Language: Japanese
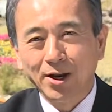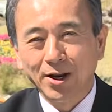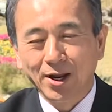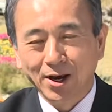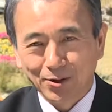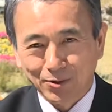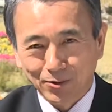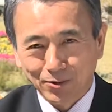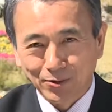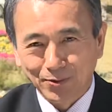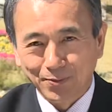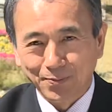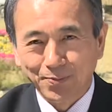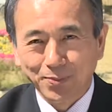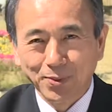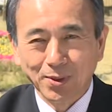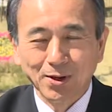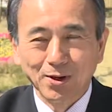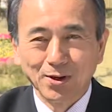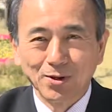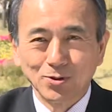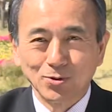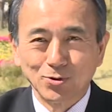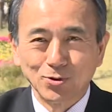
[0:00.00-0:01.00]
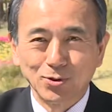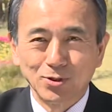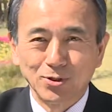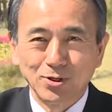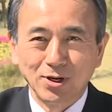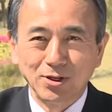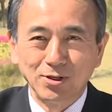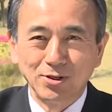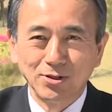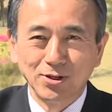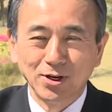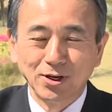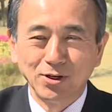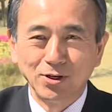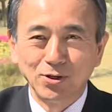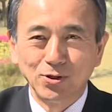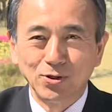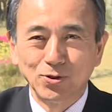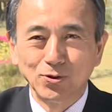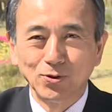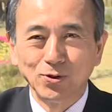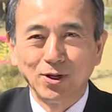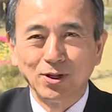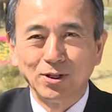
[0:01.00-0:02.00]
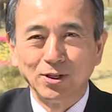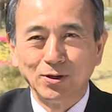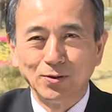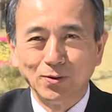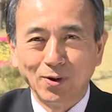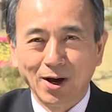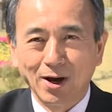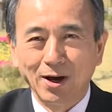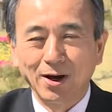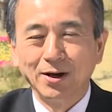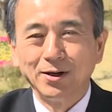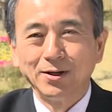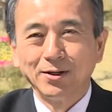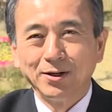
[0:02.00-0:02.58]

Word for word: 花博そして2009年には